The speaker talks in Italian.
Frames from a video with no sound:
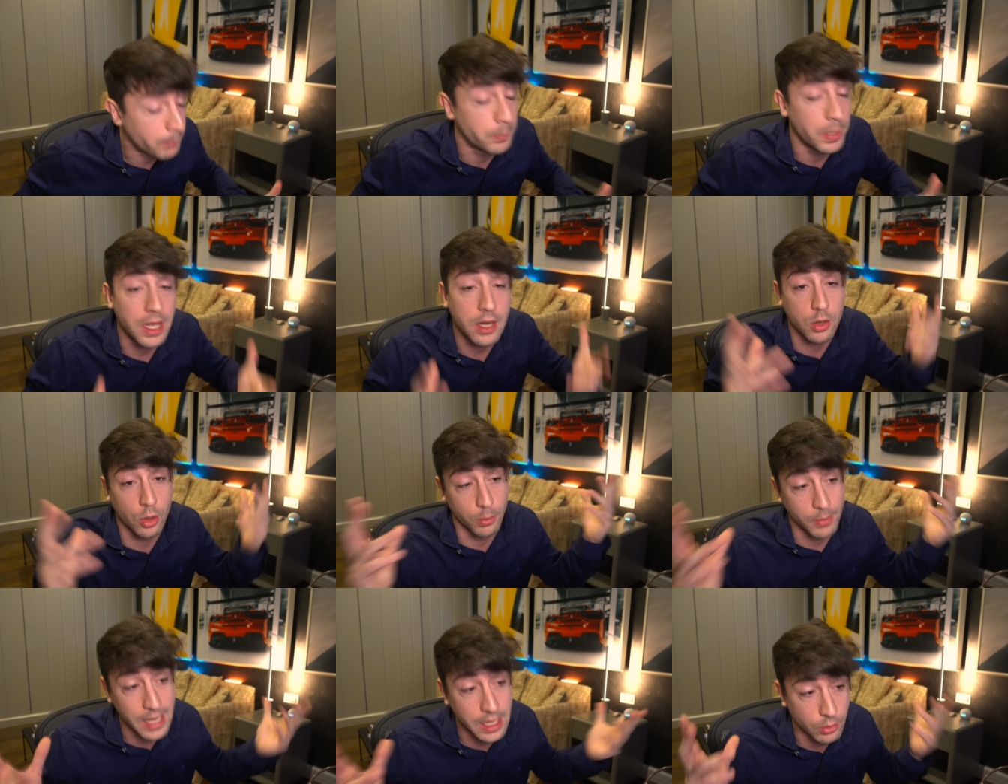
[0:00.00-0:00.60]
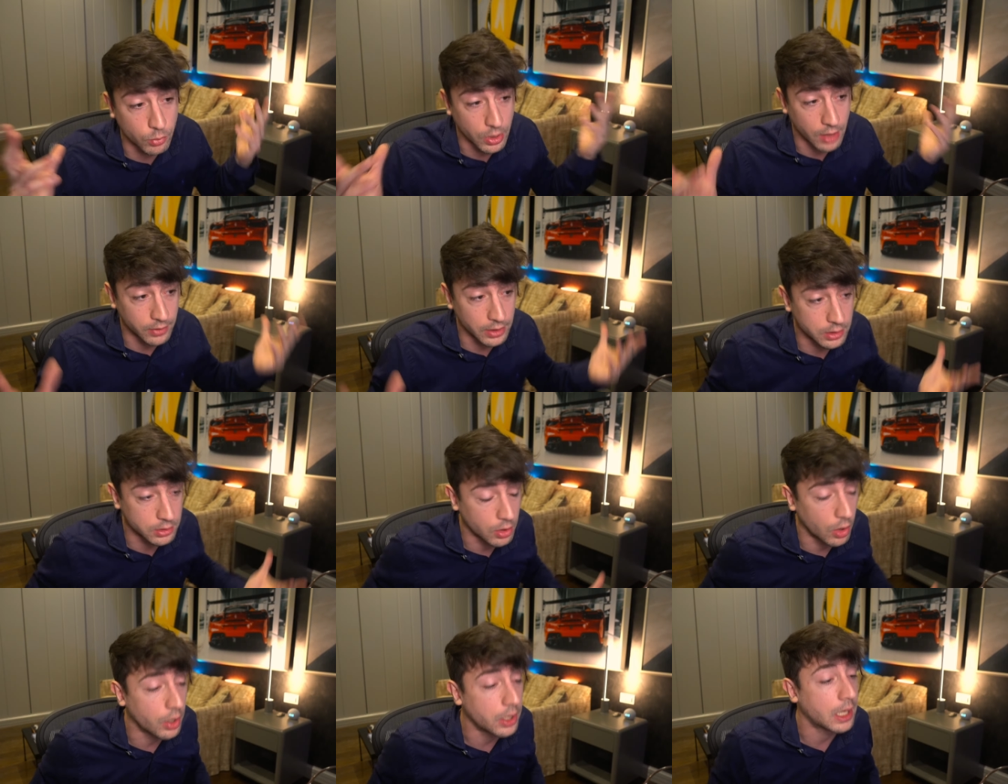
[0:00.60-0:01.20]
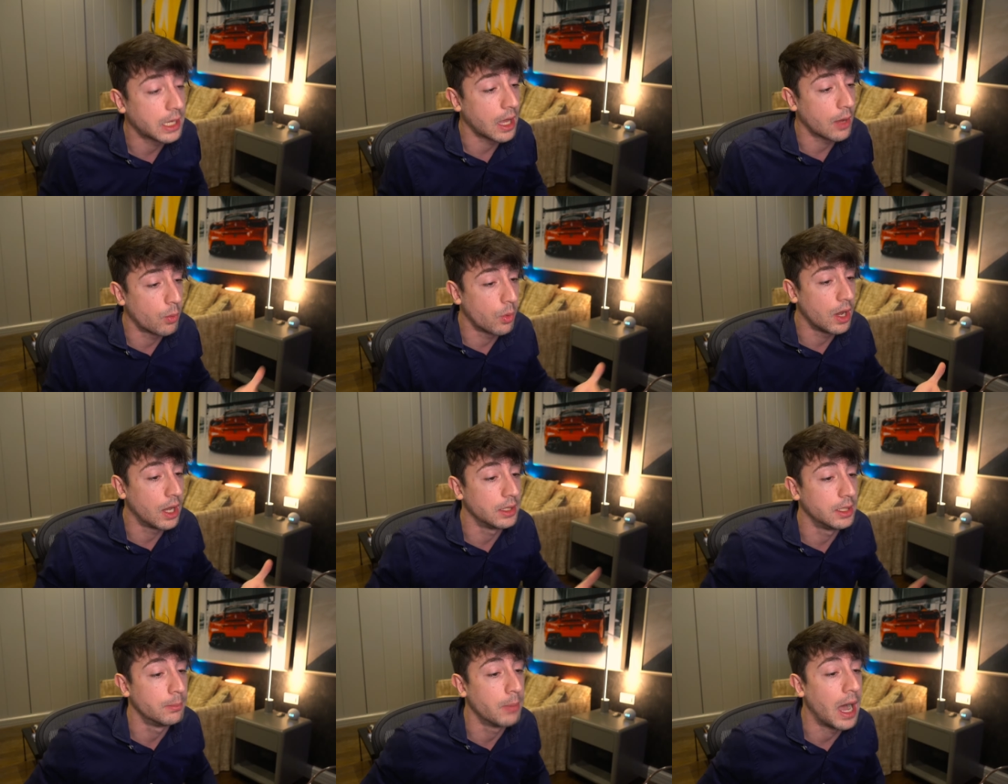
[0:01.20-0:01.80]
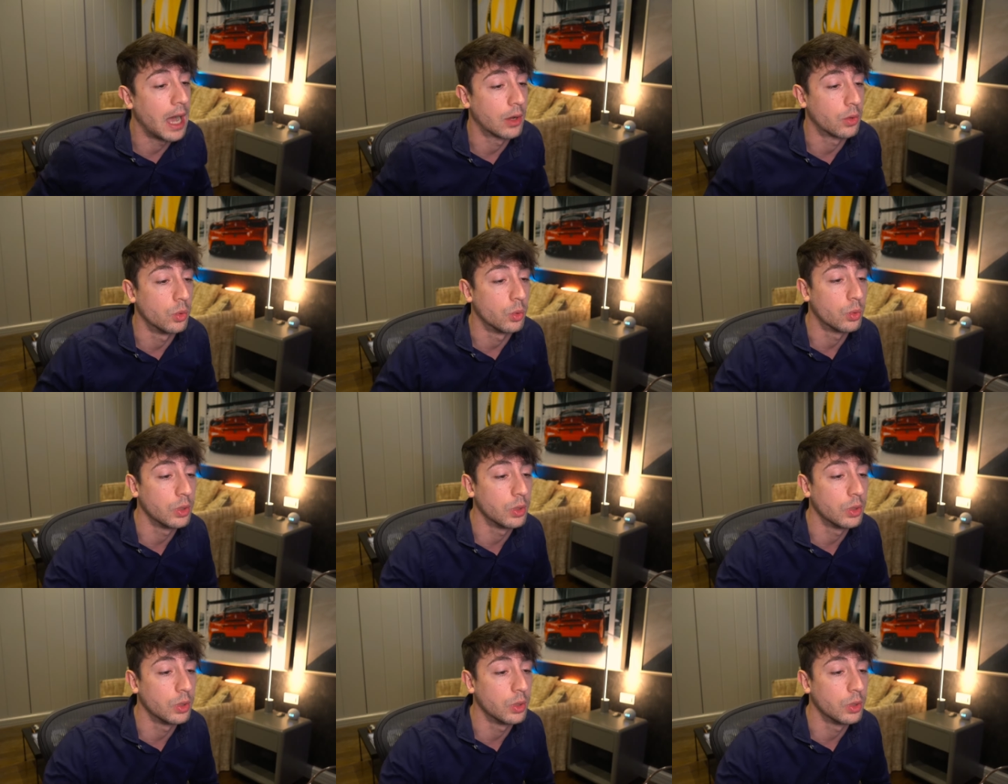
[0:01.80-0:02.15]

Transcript: perlomeno una vittoria che è quella di Baku.